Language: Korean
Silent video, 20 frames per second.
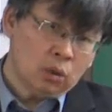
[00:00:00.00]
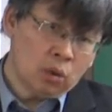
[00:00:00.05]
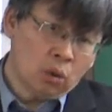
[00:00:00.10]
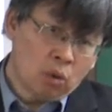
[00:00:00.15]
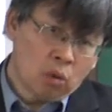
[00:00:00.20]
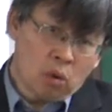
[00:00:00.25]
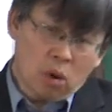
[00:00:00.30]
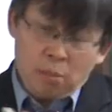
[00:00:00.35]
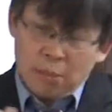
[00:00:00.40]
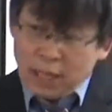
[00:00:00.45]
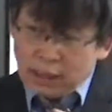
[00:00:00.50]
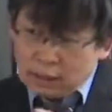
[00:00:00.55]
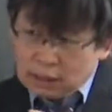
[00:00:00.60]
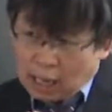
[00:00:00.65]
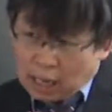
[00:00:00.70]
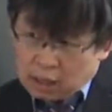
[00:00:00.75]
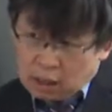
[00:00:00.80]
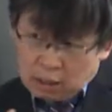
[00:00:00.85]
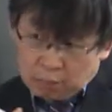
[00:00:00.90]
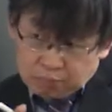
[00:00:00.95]
용어만
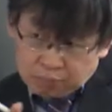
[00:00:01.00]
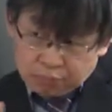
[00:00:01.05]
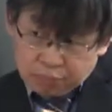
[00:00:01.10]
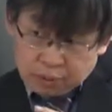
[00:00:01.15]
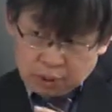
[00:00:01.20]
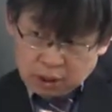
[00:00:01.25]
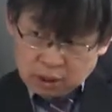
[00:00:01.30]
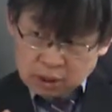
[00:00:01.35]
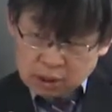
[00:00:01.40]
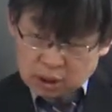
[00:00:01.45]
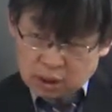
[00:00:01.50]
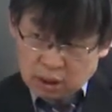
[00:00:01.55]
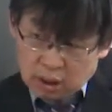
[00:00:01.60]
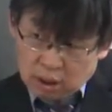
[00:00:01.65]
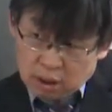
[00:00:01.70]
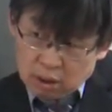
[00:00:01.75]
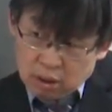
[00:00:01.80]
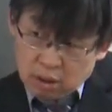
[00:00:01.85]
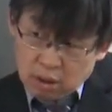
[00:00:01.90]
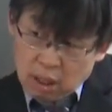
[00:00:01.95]
다를
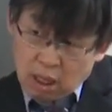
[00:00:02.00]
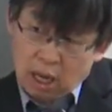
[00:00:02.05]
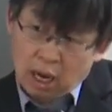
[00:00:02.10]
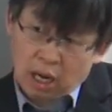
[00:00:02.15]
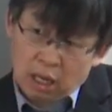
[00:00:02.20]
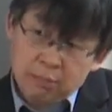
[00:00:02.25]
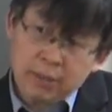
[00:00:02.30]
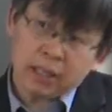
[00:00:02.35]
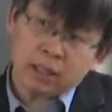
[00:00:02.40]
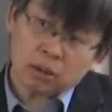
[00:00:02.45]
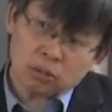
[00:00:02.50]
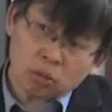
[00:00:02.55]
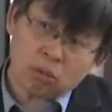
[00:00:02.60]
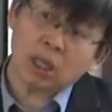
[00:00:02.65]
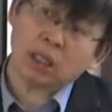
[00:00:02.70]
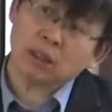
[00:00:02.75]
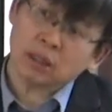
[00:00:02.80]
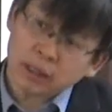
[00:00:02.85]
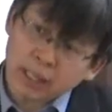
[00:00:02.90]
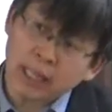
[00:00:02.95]
뿐이지 알맹이는
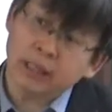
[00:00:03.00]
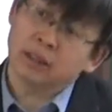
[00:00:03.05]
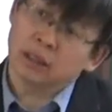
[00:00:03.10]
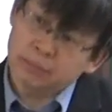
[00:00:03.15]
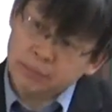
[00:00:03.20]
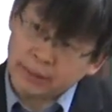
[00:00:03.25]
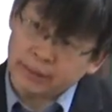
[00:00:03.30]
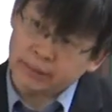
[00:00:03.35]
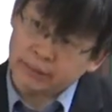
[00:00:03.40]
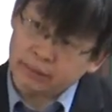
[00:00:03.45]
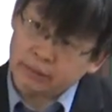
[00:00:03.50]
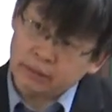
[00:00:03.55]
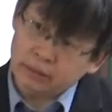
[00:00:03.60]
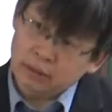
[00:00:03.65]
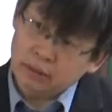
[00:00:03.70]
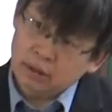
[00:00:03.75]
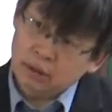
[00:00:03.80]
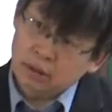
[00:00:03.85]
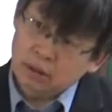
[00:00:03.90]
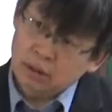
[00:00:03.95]
똑같은 개념이에요.
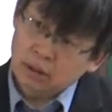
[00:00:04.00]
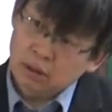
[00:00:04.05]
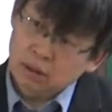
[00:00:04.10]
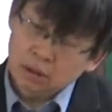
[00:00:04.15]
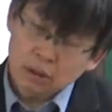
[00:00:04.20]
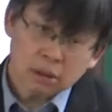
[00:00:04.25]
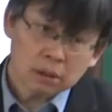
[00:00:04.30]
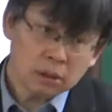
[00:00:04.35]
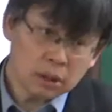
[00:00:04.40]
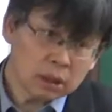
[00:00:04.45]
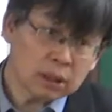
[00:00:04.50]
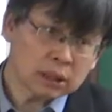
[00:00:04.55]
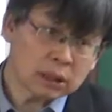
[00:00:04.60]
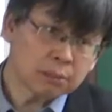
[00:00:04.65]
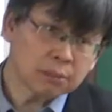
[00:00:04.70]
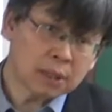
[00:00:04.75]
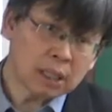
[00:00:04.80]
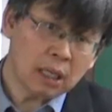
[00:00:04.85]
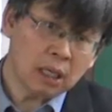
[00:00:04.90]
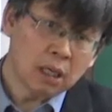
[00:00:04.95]

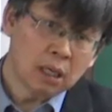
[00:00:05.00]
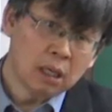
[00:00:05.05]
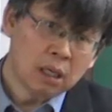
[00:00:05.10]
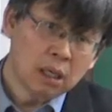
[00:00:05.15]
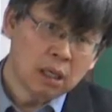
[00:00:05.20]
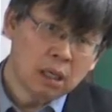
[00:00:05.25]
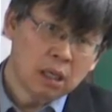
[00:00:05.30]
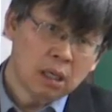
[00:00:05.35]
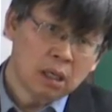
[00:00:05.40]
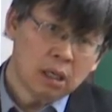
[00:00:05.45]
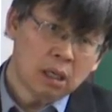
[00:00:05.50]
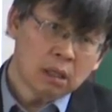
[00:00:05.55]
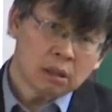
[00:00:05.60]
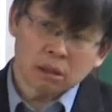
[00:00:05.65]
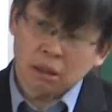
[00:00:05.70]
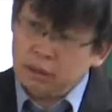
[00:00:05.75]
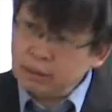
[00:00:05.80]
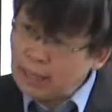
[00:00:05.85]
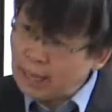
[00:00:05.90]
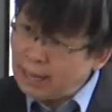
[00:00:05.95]
이해되십니까?
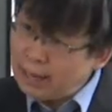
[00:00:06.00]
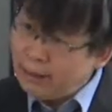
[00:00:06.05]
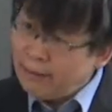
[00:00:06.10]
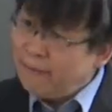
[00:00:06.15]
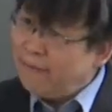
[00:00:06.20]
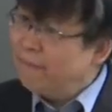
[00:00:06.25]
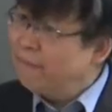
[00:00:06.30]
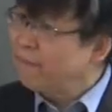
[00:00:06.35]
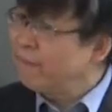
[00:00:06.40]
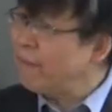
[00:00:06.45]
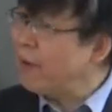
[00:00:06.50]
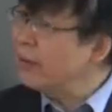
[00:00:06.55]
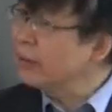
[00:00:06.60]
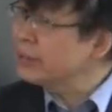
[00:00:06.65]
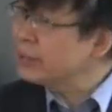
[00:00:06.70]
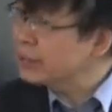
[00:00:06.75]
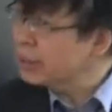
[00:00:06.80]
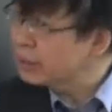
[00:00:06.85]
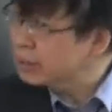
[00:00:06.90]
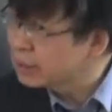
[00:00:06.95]
그런데
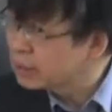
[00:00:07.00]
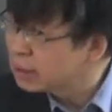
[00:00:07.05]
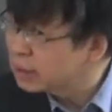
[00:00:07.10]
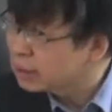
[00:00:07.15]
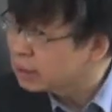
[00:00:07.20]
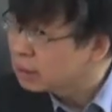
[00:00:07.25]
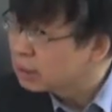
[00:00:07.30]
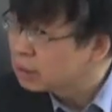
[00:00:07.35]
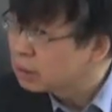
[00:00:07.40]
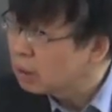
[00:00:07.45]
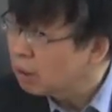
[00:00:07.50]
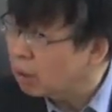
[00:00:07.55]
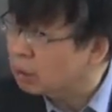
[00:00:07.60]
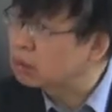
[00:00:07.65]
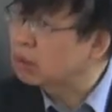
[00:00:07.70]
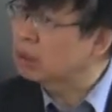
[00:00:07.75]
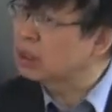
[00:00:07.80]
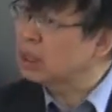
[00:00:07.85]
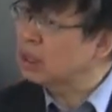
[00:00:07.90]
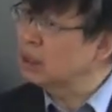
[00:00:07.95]
펑션은
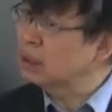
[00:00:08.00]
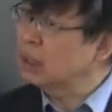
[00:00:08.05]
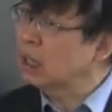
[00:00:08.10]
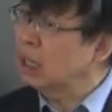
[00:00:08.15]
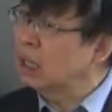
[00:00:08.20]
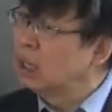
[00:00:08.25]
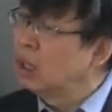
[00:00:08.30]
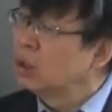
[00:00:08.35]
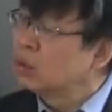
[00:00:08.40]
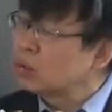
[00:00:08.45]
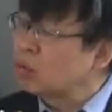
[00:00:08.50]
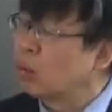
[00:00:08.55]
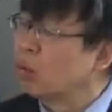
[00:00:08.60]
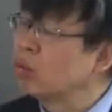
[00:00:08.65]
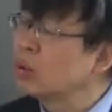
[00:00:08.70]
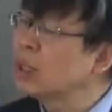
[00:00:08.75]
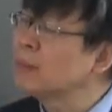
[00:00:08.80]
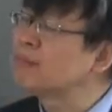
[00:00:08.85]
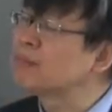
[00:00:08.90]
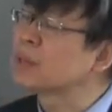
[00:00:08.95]
어떤 기능이냐?
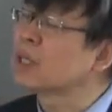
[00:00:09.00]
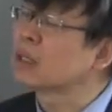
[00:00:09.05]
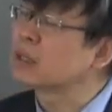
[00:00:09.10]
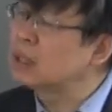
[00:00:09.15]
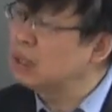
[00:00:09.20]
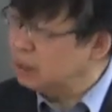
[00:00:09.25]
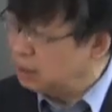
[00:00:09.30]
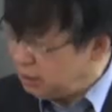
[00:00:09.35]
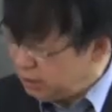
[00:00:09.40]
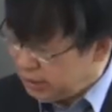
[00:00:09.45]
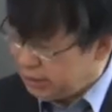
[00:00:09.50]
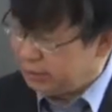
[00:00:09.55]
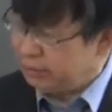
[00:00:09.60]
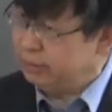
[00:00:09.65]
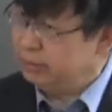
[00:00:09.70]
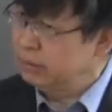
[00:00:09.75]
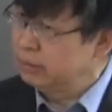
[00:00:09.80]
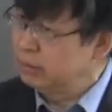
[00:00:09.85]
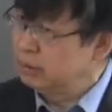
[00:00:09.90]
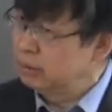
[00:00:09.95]
독립적 기능이에요. 근